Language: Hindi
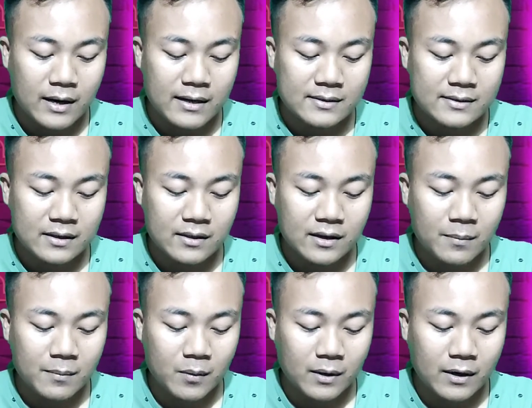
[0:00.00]
लास्ट से तीन
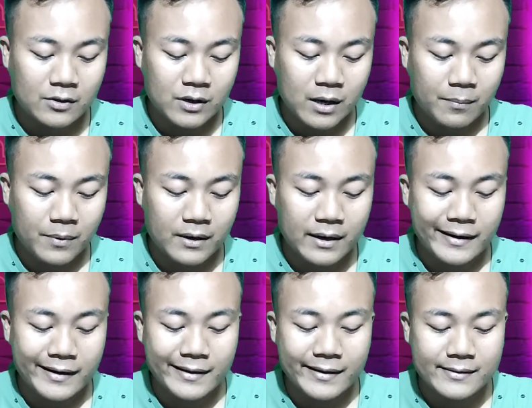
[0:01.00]
नंबर वाला जो यहाँ पर
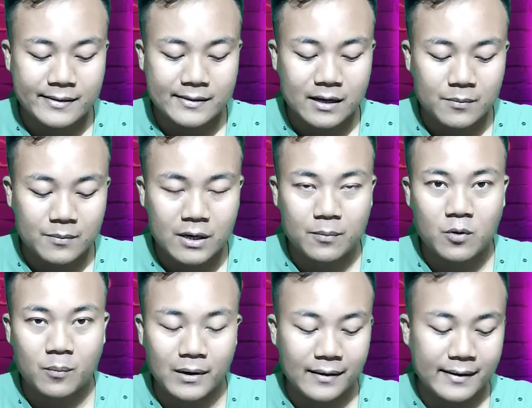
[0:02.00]
गाइडेड एक्सेस का ऑप्शन आपको
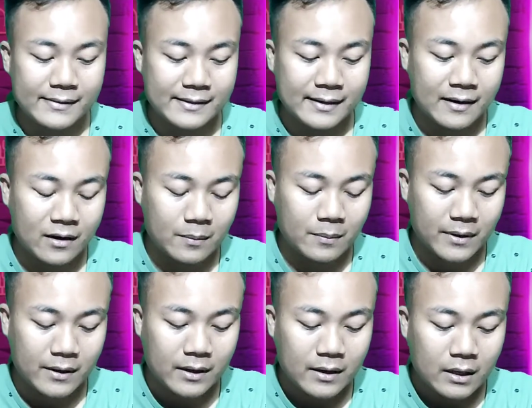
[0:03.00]
मिल रहा है जनरल पर
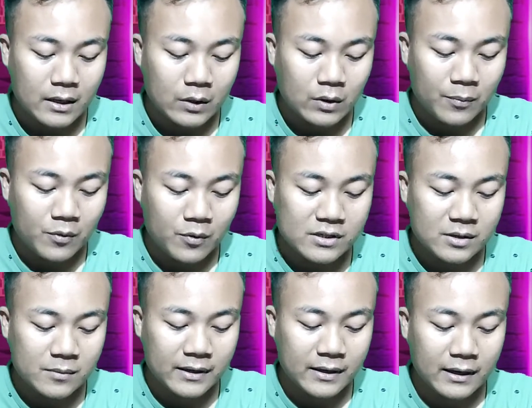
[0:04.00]
तो आपको इसी
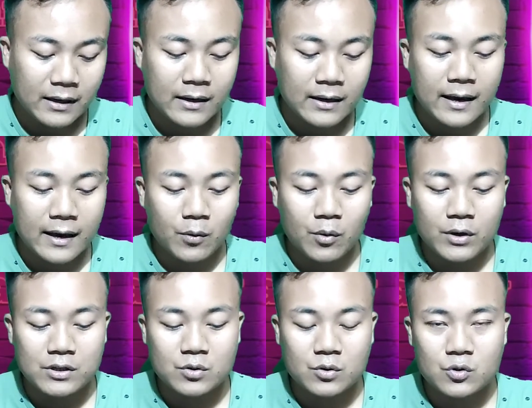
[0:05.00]
पर क्लिक करना है और
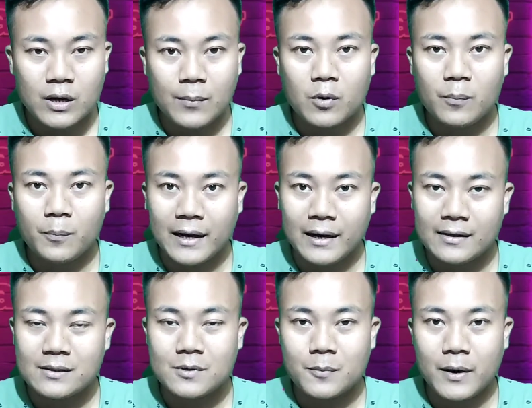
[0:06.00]
इसको जो है आपको पहले
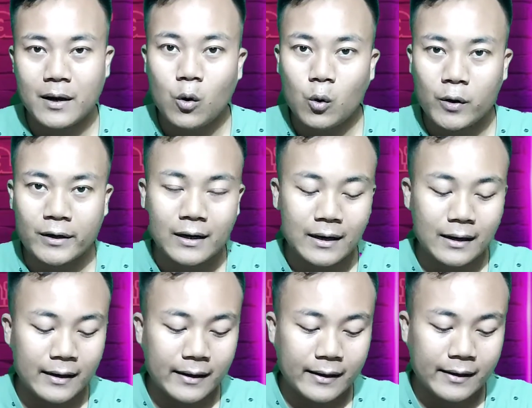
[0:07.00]
सबसे पहले ऑन कर
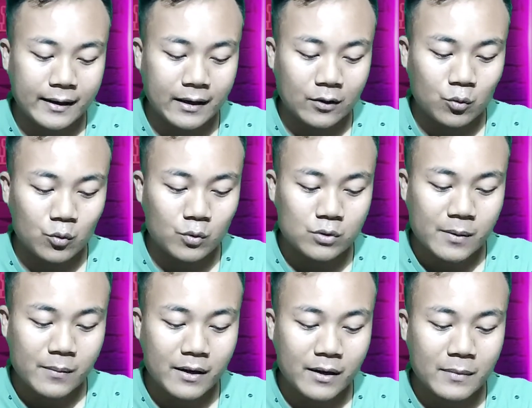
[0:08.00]
लेना है ठीक है तो उसके
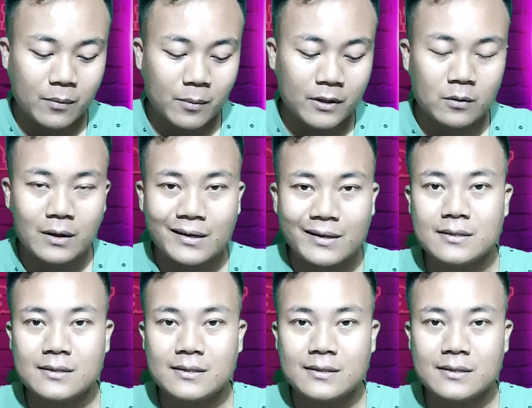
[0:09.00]
बाद मैं आपको बताऊंगा